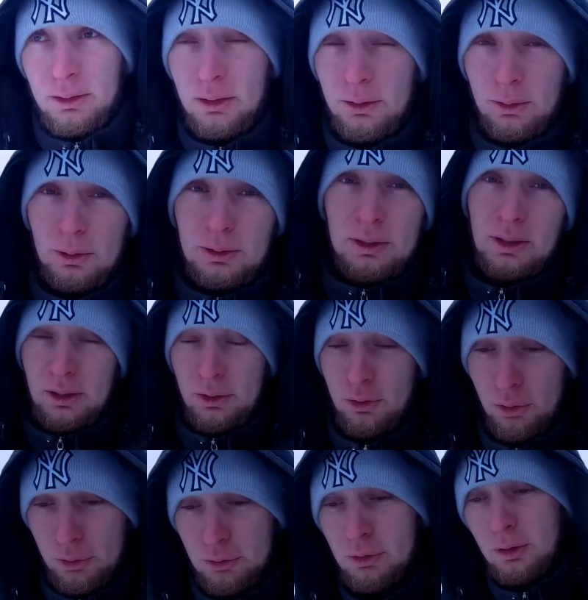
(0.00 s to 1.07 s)
Лед
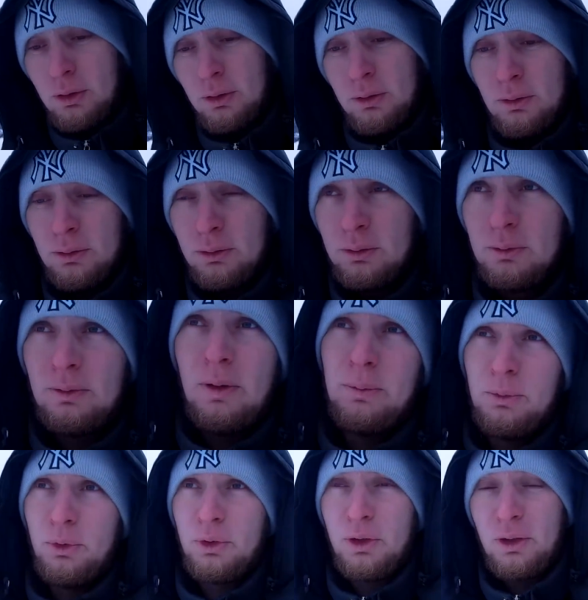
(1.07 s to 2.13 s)
сошел во
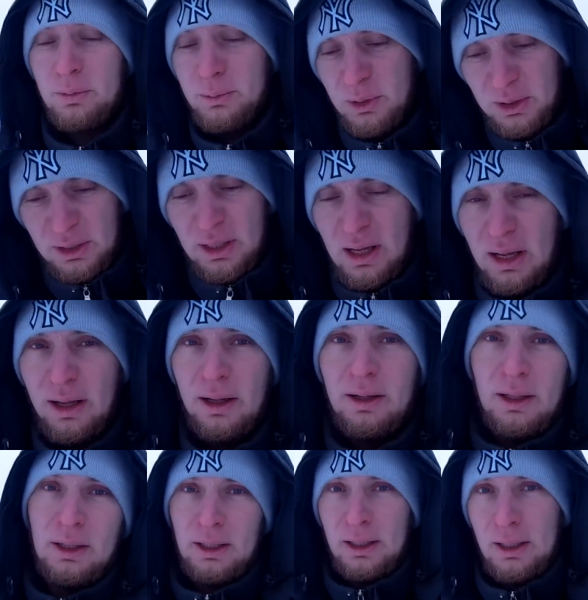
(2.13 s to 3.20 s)
многих местах
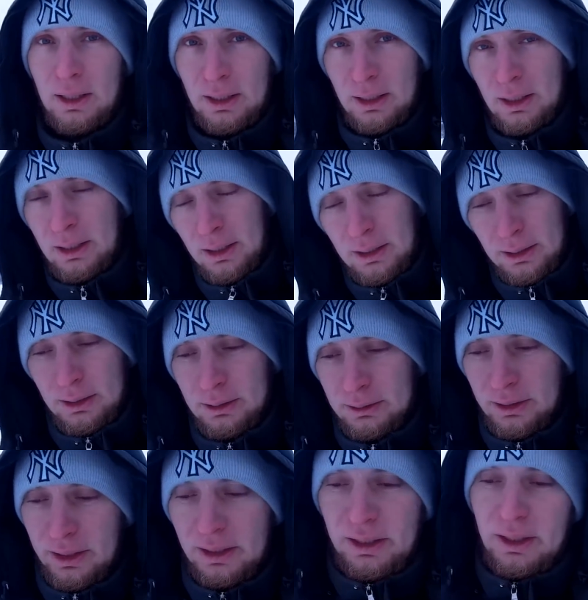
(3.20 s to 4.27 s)

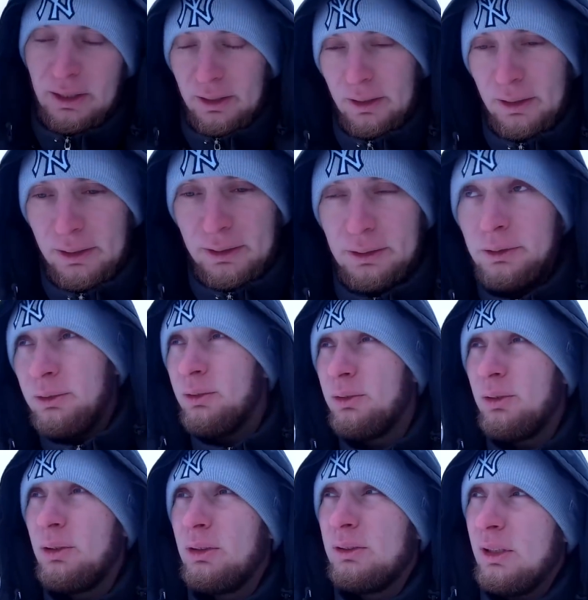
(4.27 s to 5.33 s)
с реки.
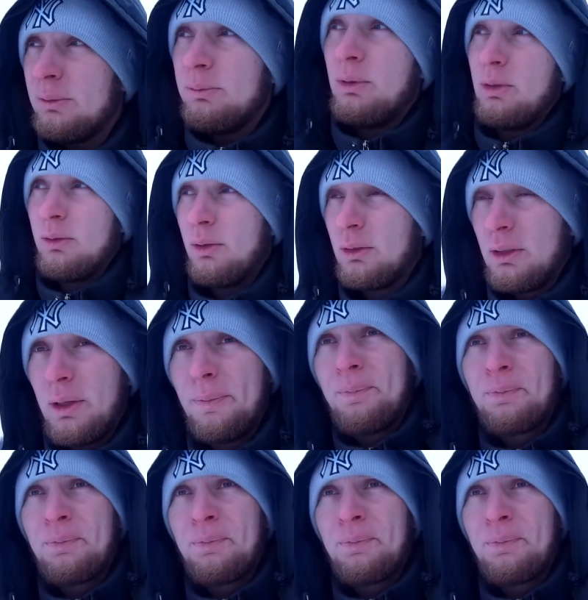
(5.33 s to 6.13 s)
Ну, забыл вот